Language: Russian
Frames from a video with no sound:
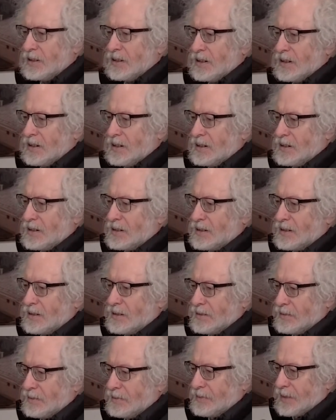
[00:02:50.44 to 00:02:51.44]

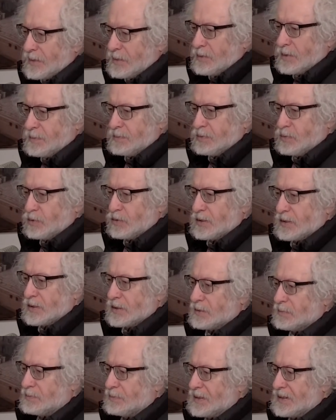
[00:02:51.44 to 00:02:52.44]
А, Владимир
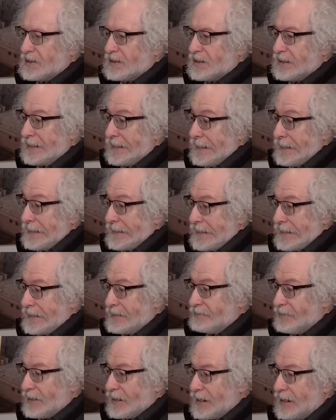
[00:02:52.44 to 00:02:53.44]
Путин, президент,
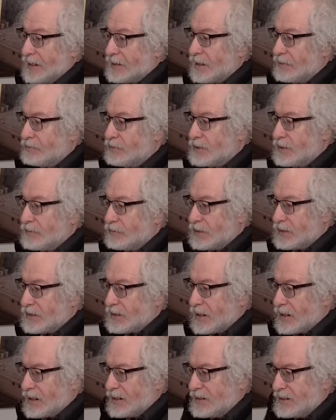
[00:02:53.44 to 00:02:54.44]
заявляет о «А вводе
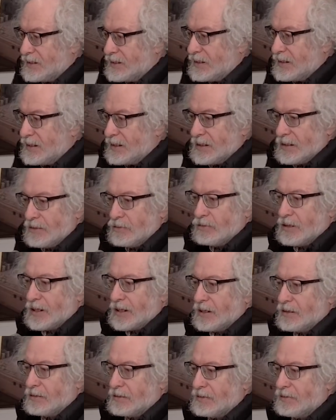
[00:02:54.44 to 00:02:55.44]
войск России на
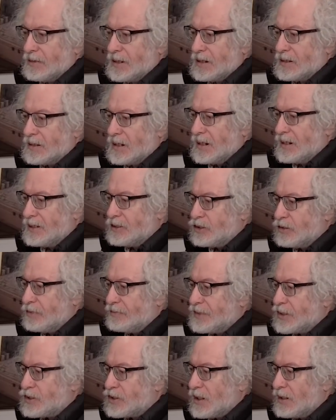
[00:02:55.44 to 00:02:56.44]
Украину, говорили еще
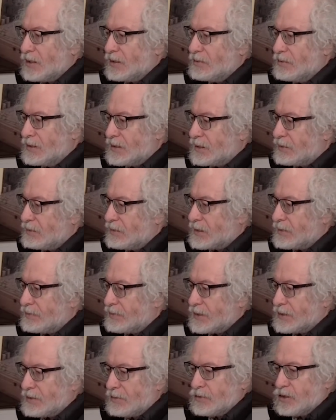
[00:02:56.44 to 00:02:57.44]
в начале года, но
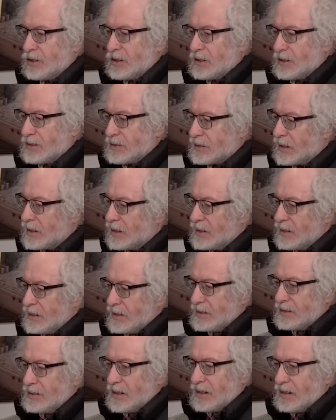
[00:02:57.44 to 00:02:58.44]
этого не случилось.
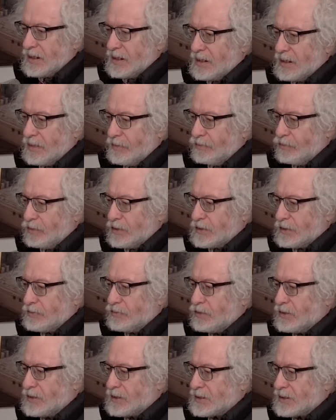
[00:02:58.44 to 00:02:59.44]
Дело не в вводе
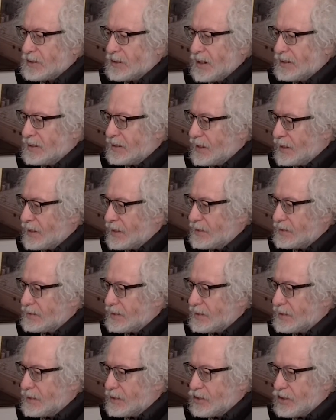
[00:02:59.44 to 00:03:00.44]
войск, надо
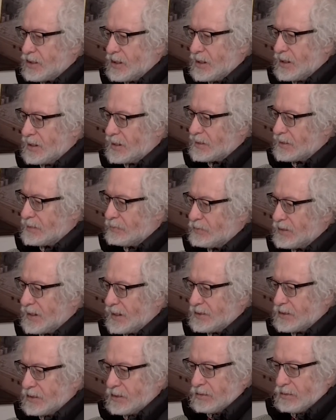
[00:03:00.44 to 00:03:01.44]
наладить отношения. Если
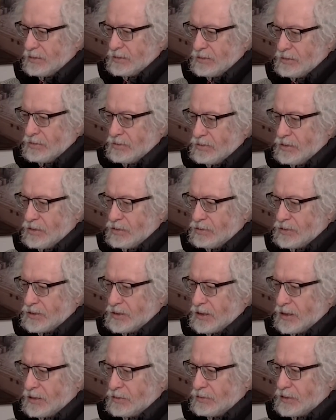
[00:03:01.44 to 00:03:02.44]
удастся, то
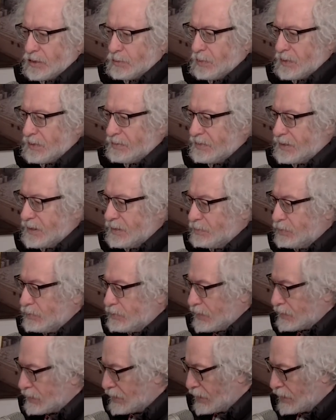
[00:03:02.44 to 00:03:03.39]
угроз никто испытывать не будет.